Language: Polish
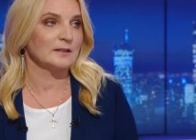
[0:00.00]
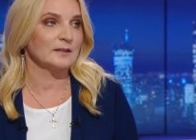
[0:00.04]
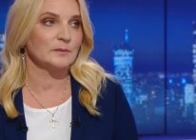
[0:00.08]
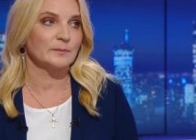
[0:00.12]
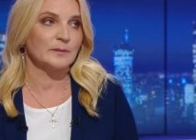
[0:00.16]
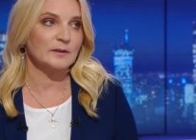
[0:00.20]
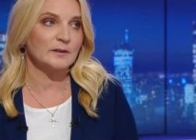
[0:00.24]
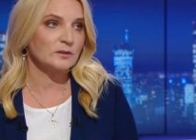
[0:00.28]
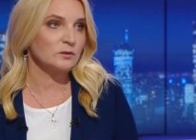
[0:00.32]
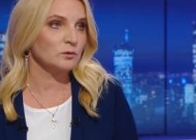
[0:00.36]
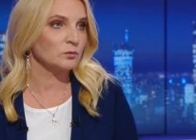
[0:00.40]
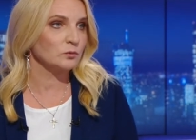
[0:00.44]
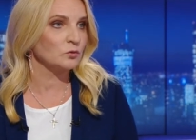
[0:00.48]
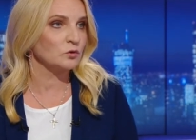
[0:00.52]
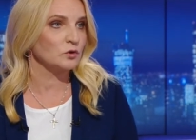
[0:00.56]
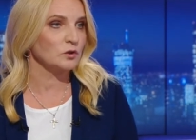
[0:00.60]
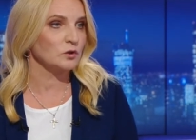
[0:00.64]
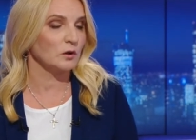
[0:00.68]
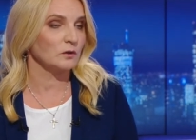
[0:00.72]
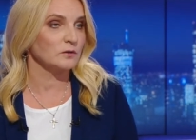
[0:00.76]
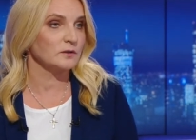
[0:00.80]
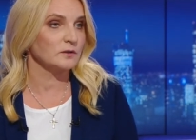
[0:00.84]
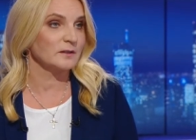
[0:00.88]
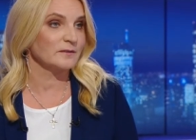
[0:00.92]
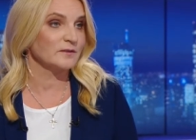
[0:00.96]
Jest bardzo duży
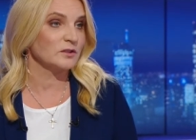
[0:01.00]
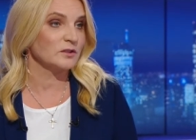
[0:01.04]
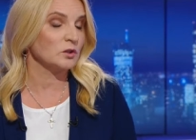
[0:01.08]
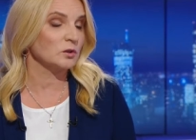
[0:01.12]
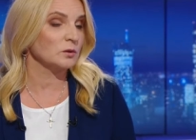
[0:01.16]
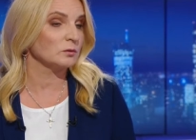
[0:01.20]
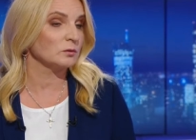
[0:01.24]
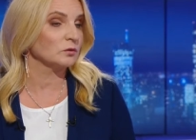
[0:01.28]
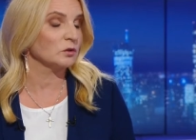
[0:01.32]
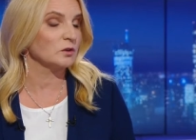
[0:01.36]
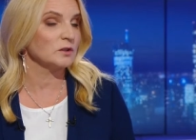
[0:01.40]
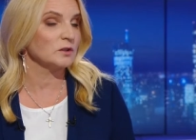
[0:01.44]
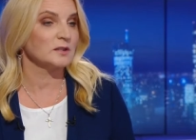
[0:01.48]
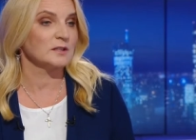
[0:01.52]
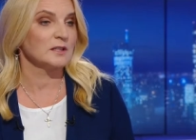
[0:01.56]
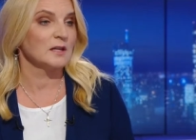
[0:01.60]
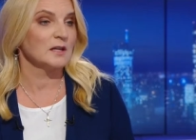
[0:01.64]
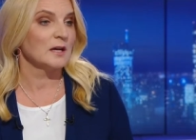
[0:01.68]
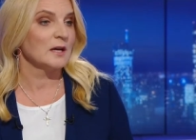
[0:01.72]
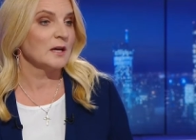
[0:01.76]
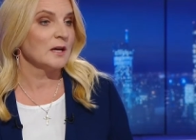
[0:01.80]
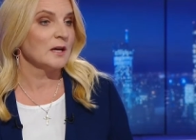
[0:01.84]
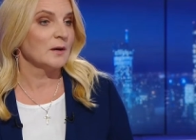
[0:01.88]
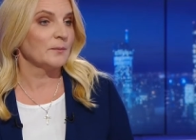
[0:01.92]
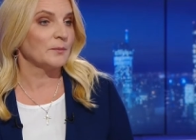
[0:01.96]
odzew. Zresztą to jest
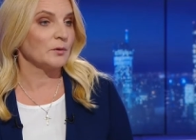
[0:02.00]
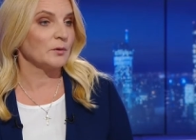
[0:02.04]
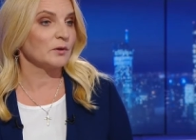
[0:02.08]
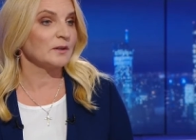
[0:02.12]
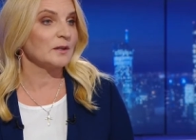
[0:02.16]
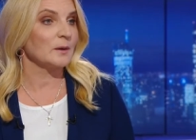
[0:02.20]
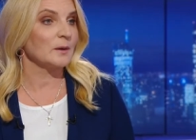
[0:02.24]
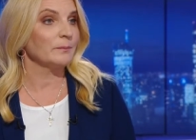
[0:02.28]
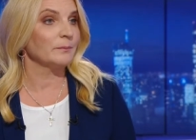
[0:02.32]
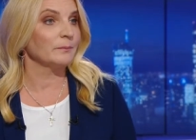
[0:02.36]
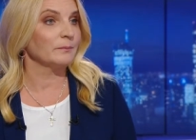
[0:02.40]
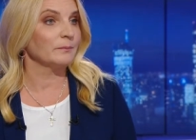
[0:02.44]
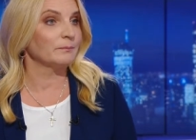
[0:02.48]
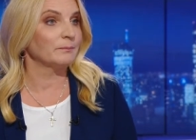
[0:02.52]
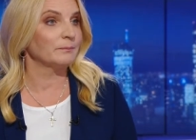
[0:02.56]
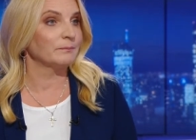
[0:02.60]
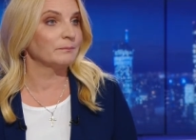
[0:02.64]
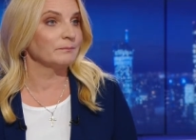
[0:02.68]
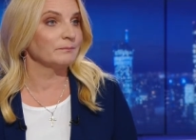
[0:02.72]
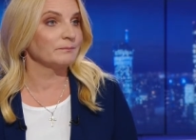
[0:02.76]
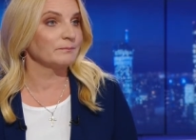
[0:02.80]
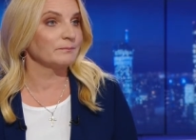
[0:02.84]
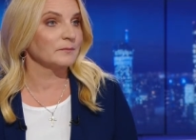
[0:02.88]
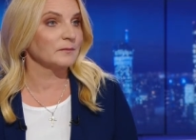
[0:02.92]
Czy program... takie mieszkania